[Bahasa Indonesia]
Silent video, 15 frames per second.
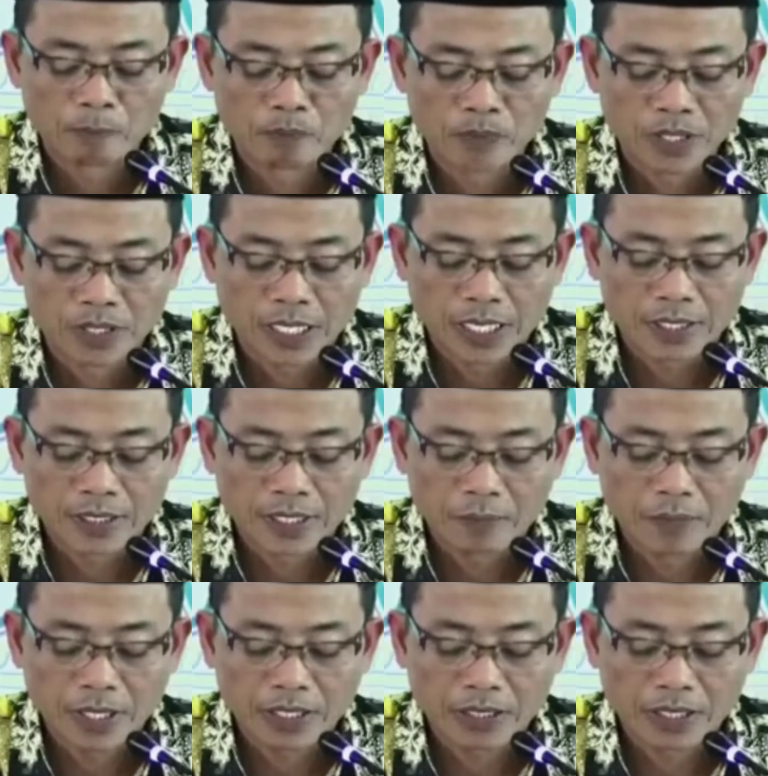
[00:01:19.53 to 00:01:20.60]
dan
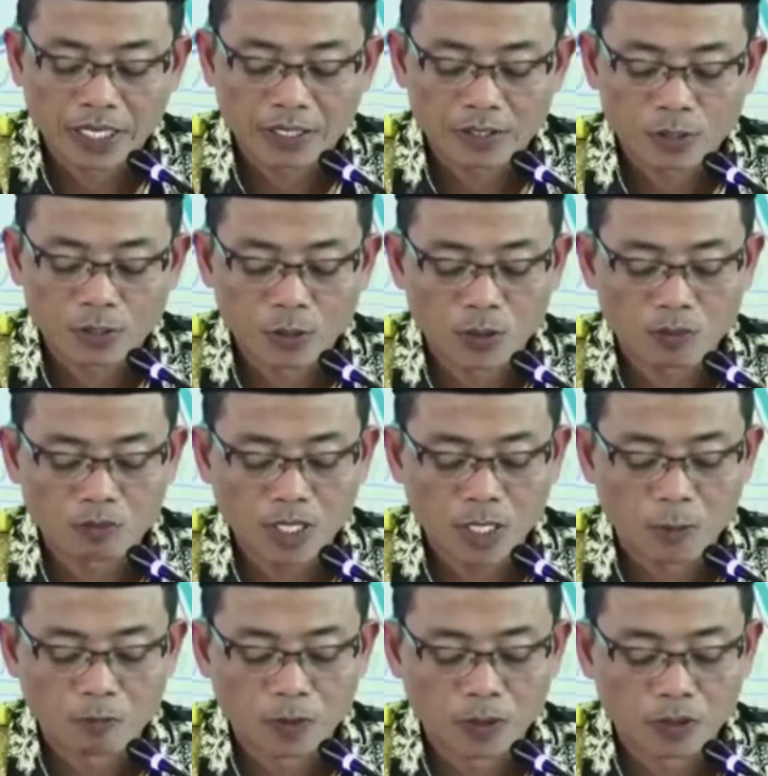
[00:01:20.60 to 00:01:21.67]
dapat diangsur
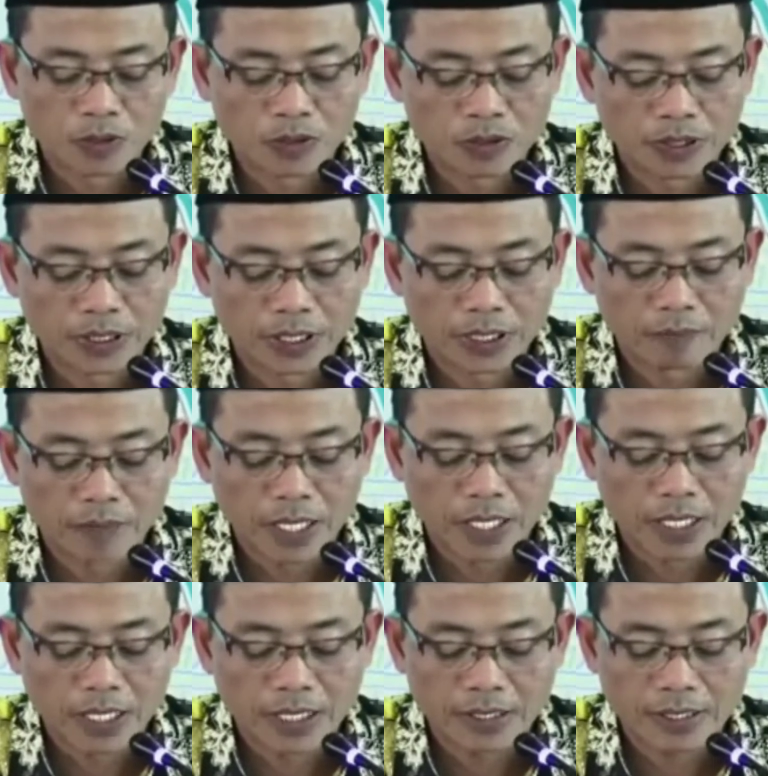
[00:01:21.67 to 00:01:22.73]
maupun
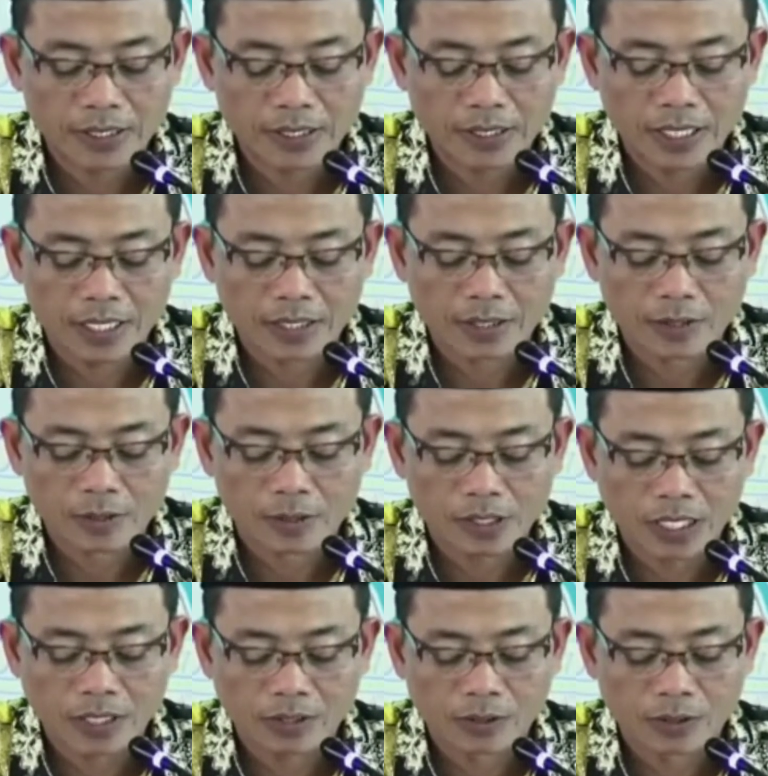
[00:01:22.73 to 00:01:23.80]
dibayar sekaligus
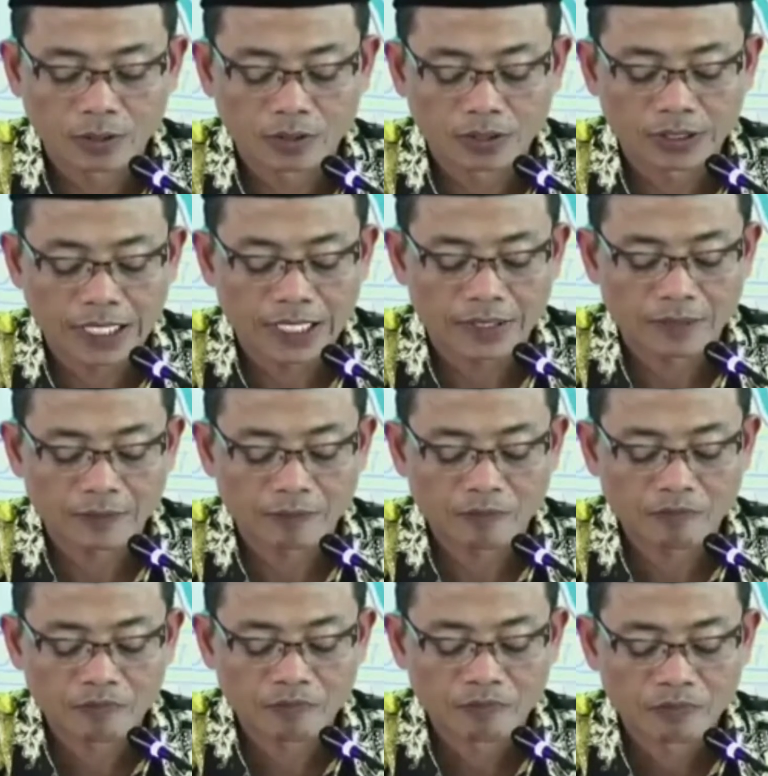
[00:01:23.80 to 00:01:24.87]
atau kontan.
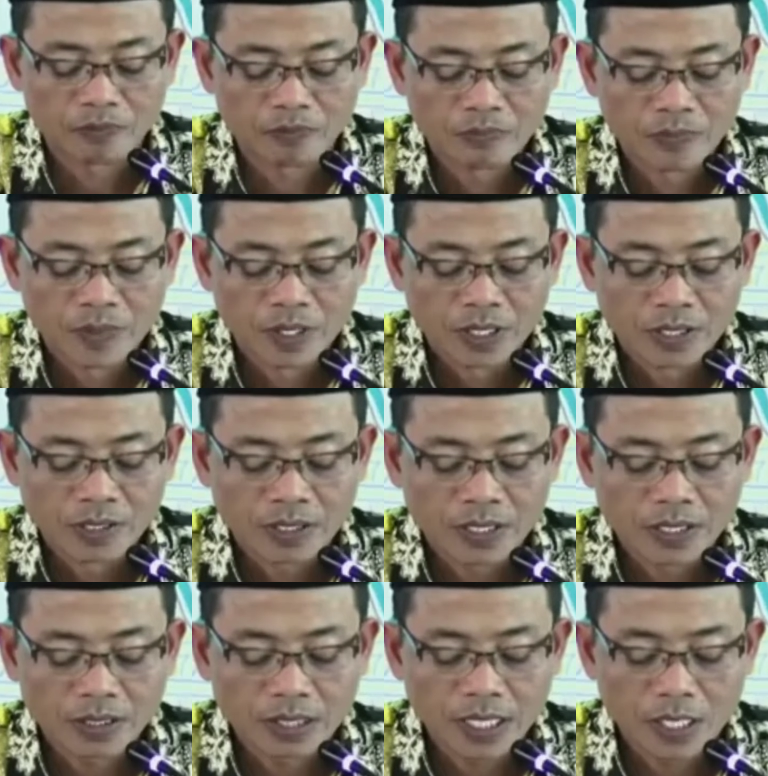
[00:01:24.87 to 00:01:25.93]

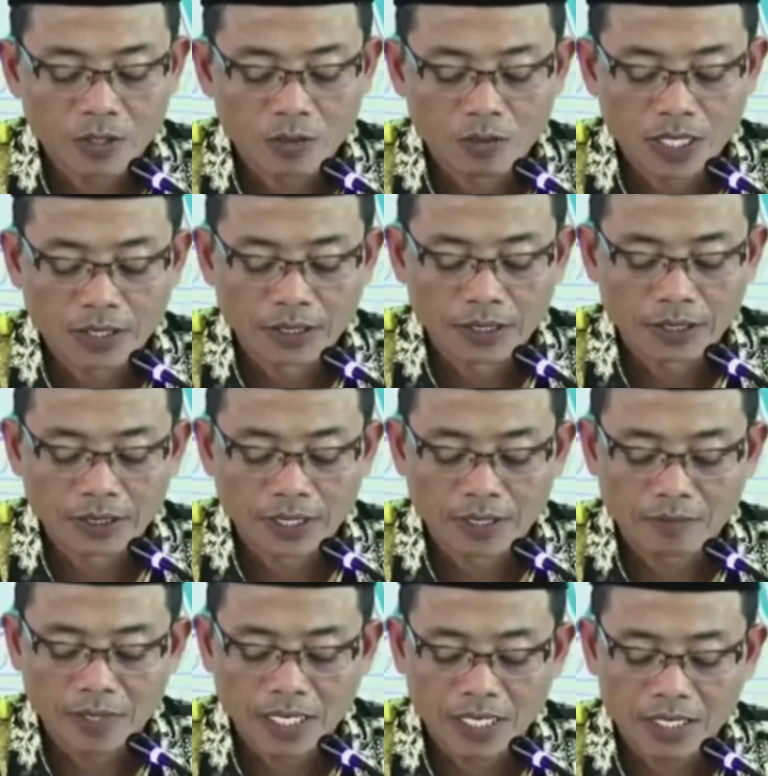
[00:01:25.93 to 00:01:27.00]
Setelah uang
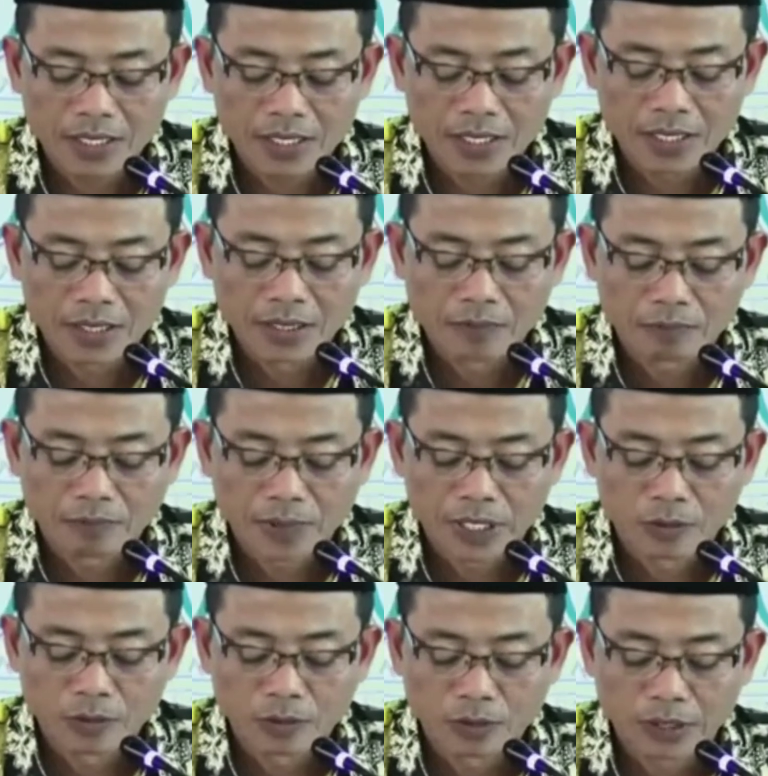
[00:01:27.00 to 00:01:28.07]
diterima,
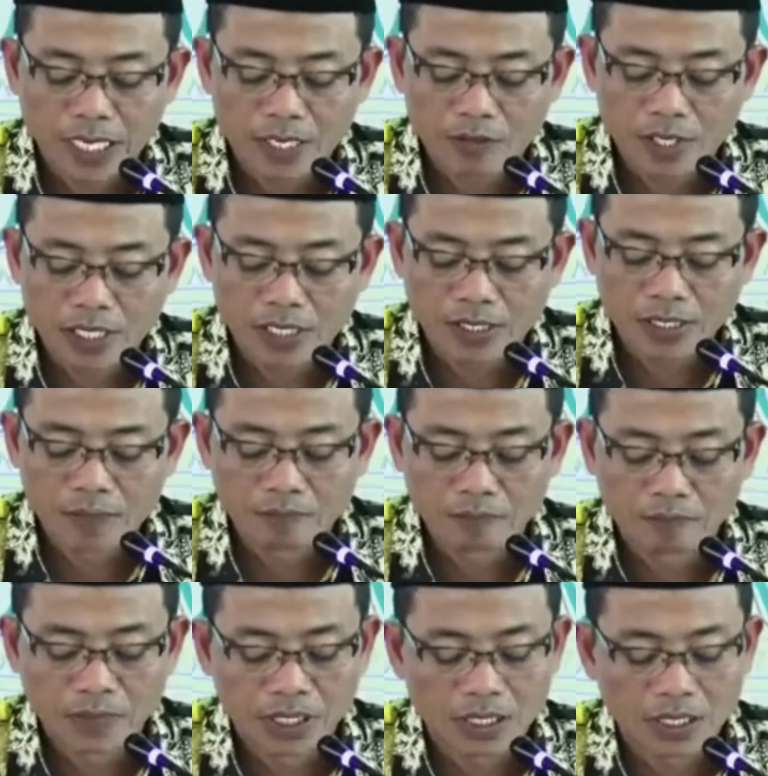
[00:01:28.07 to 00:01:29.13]
penghutang wajib
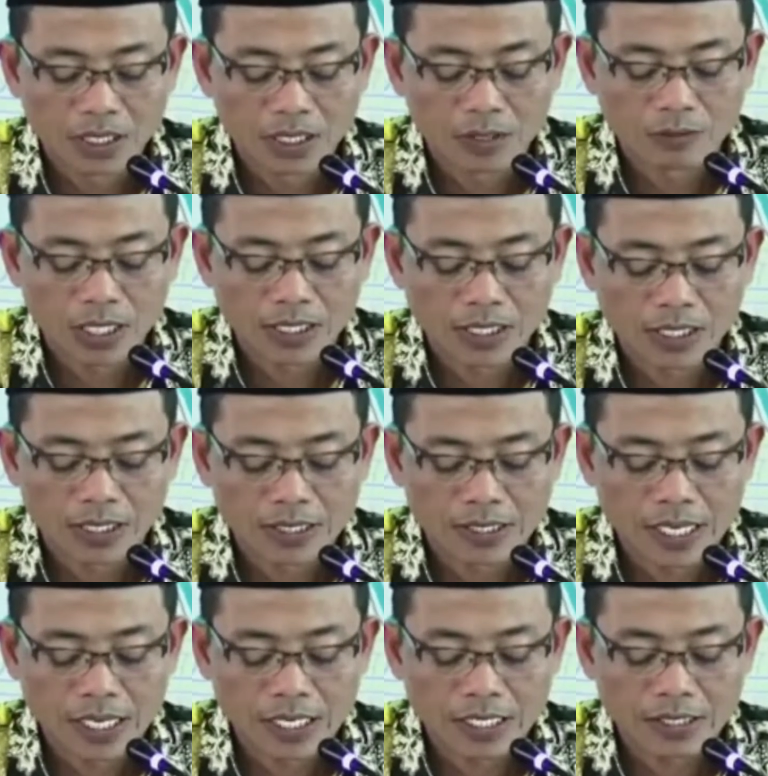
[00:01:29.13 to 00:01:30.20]
mengeluarkan
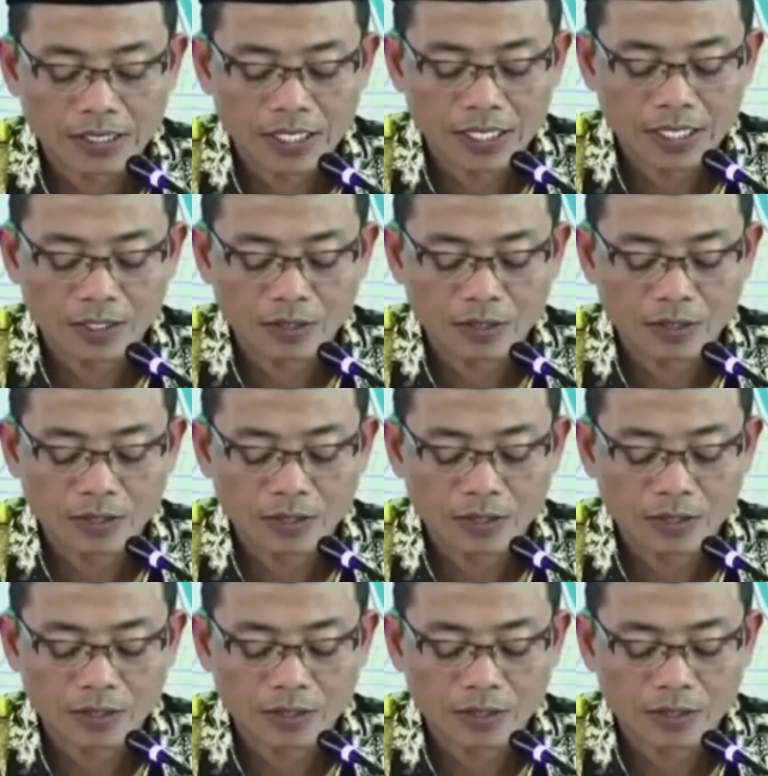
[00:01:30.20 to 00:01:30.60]
zakatnya